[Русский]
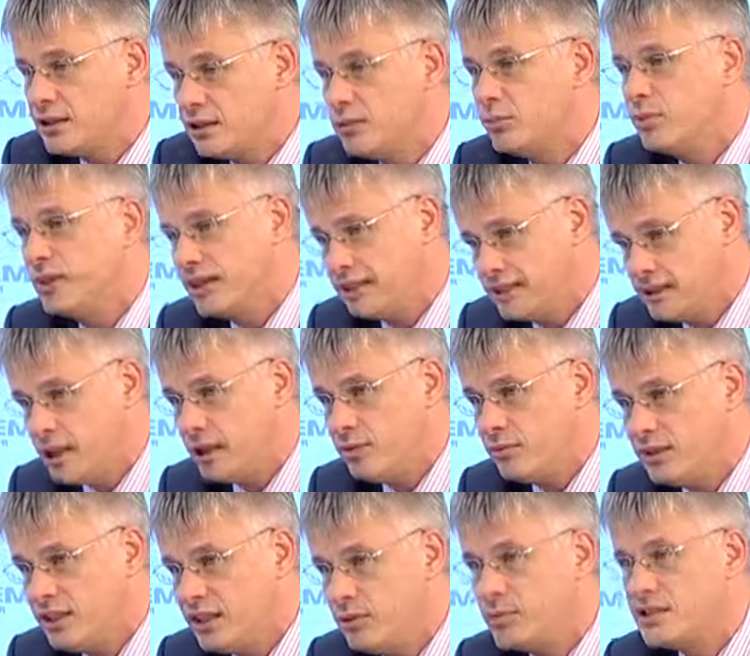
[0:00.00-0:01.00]
либо
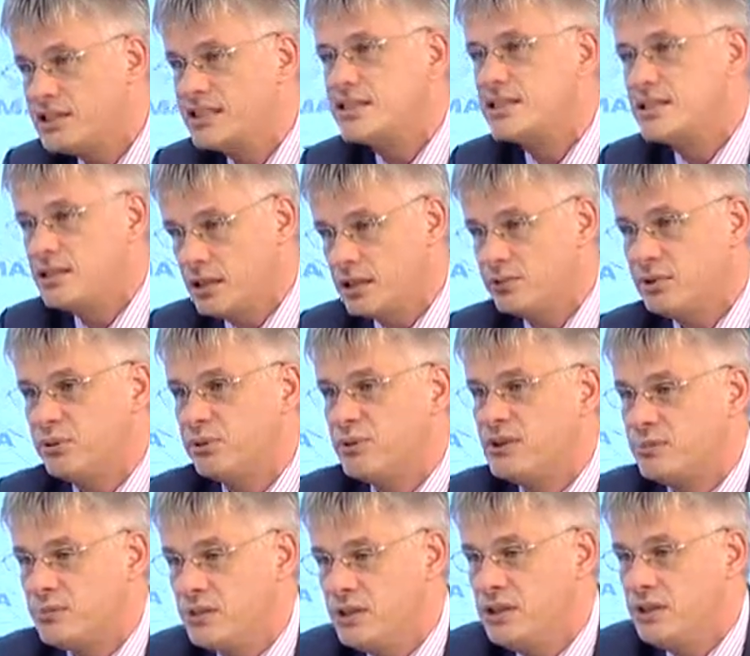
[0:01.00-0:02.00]
годами, либо системным
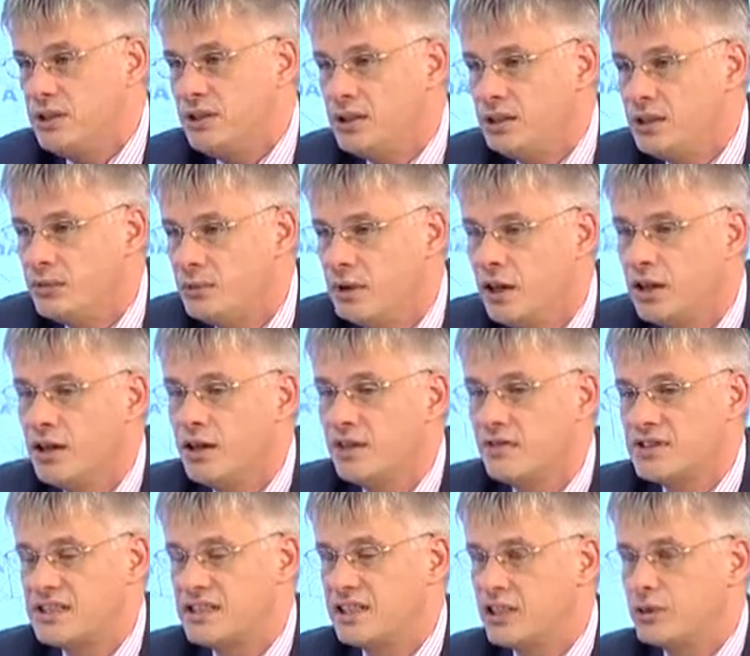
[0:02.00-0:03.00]
изменением
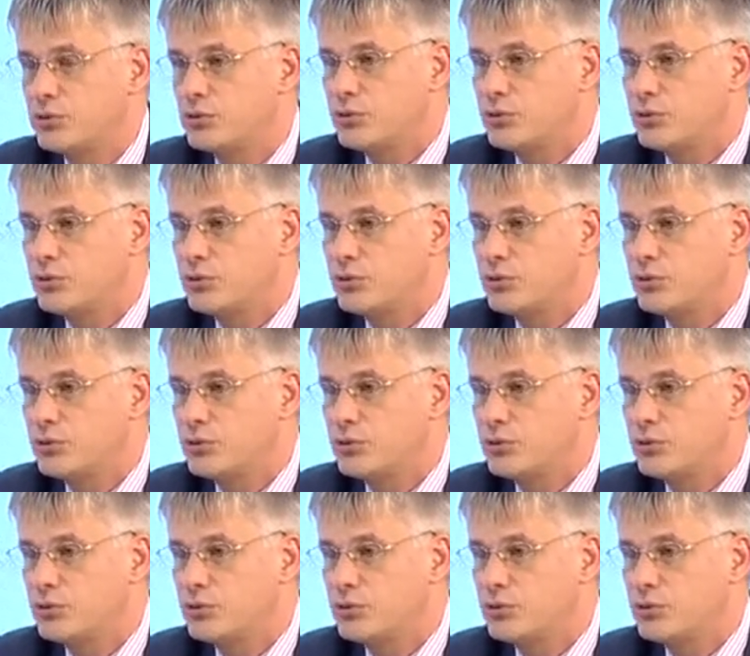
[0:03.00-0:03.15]
в целом